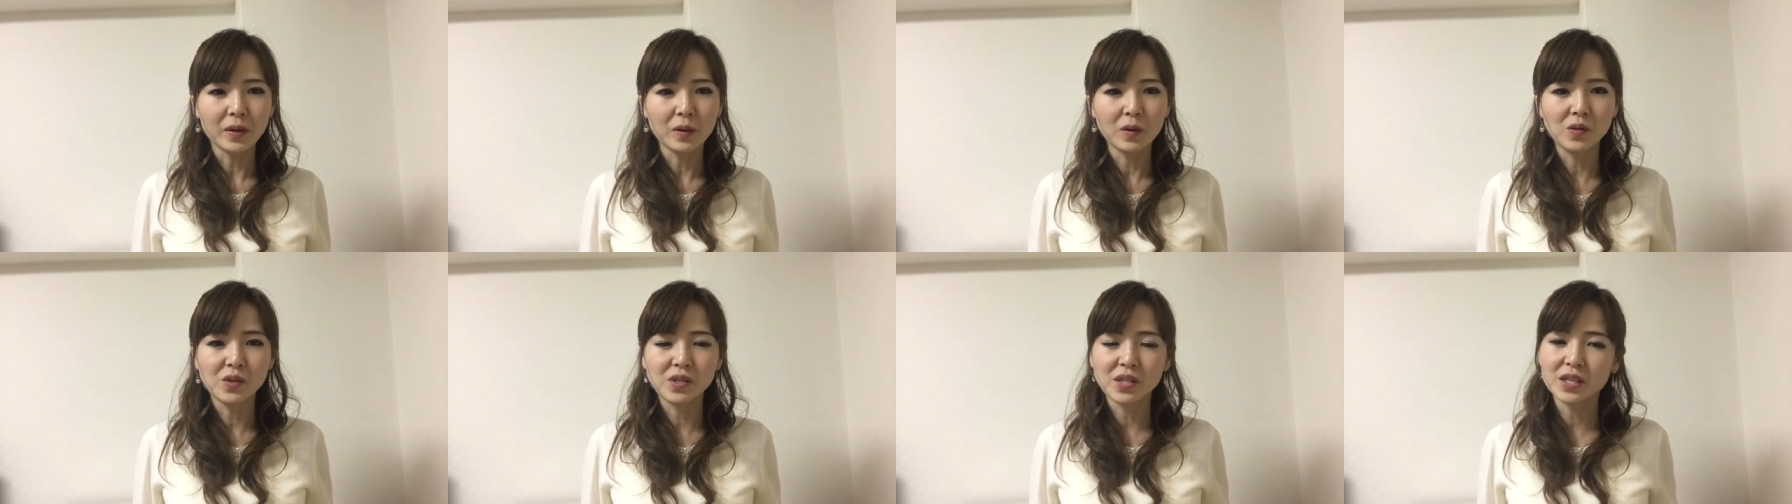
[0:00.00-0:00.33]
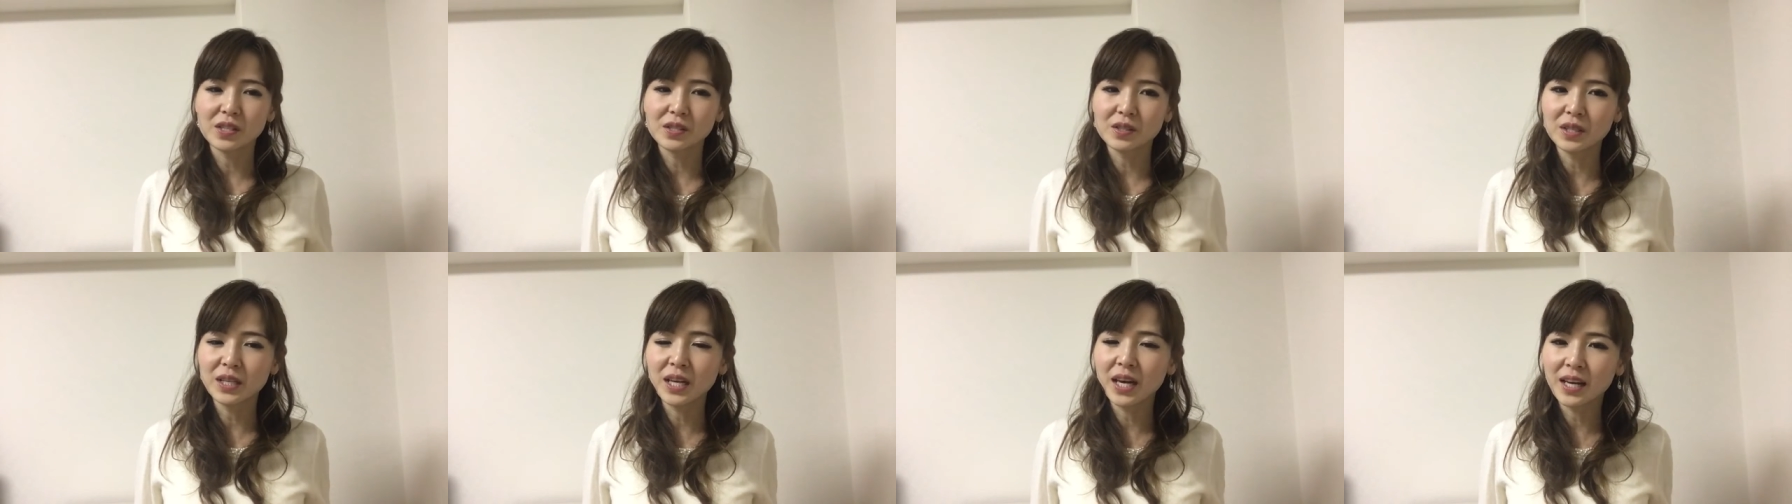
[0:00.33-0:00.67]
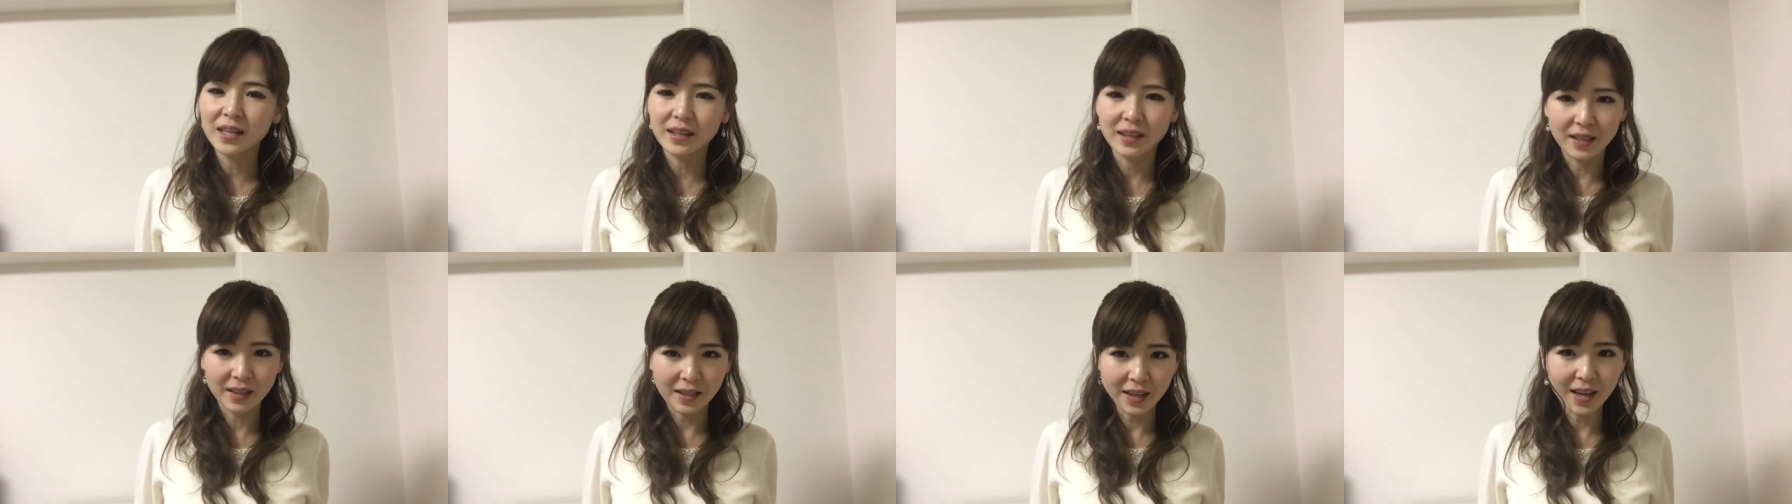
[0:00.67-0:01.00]
靴がすり
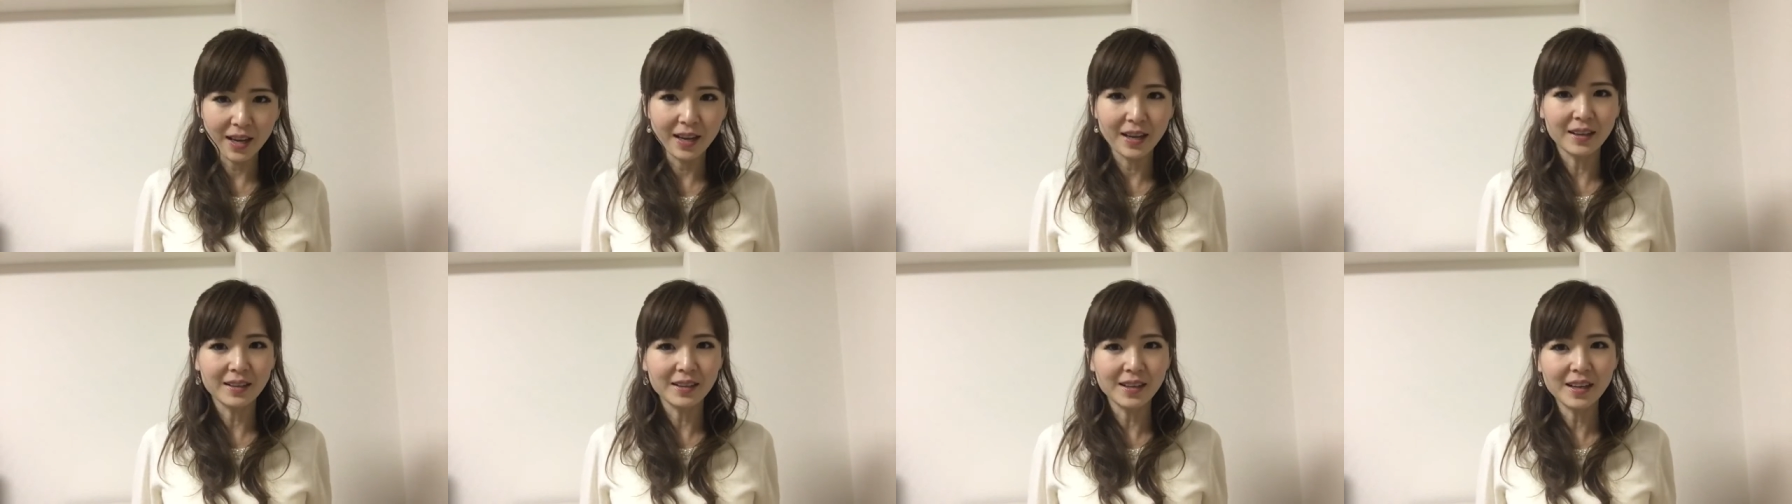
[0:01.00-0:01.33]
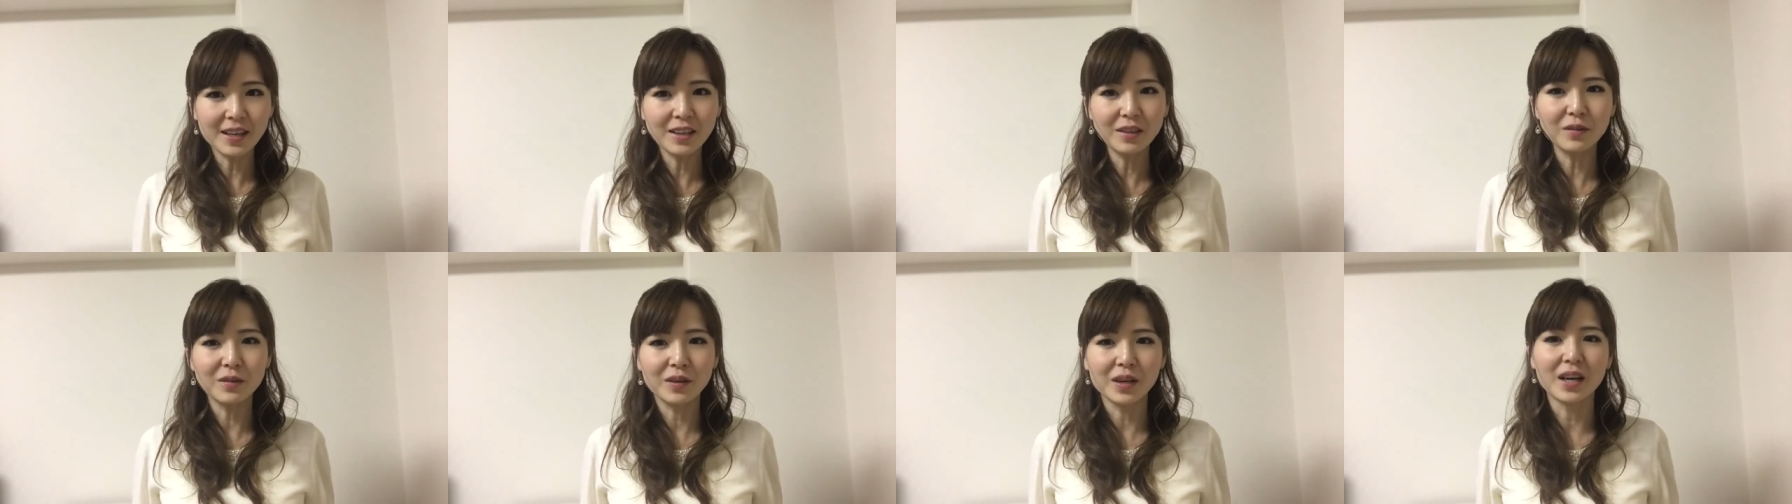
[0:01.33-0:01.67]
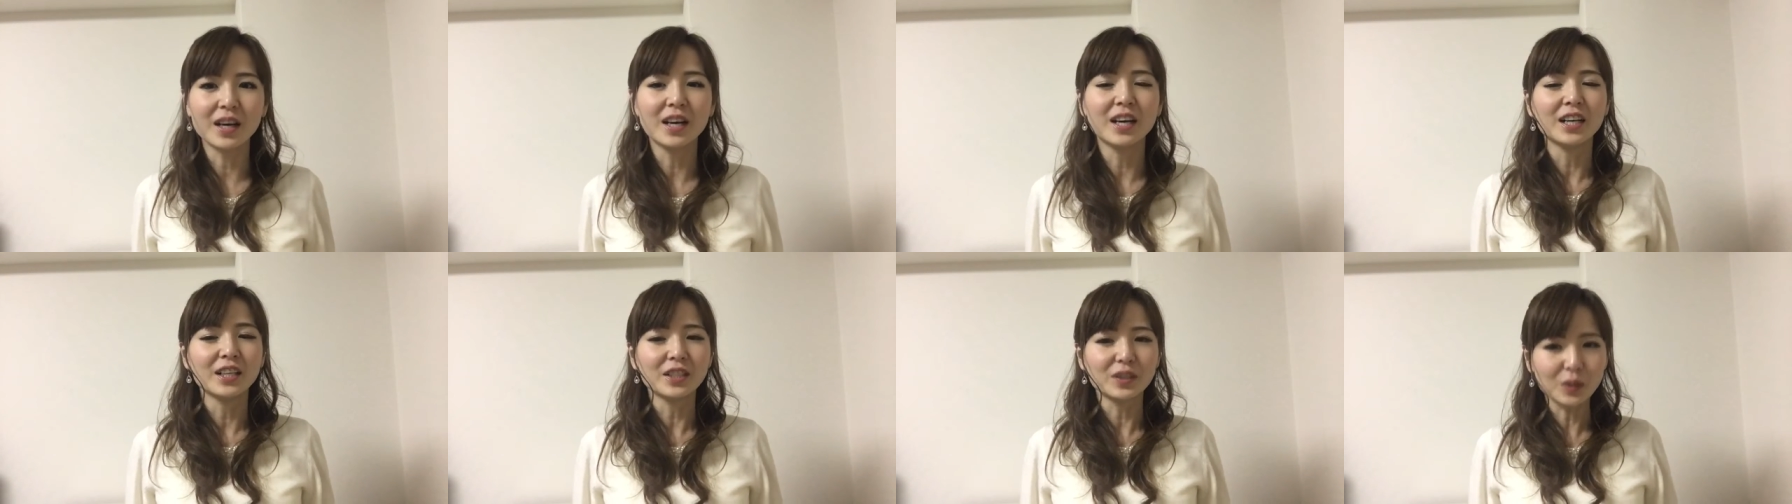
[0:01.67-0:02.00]
減ってないかなとか、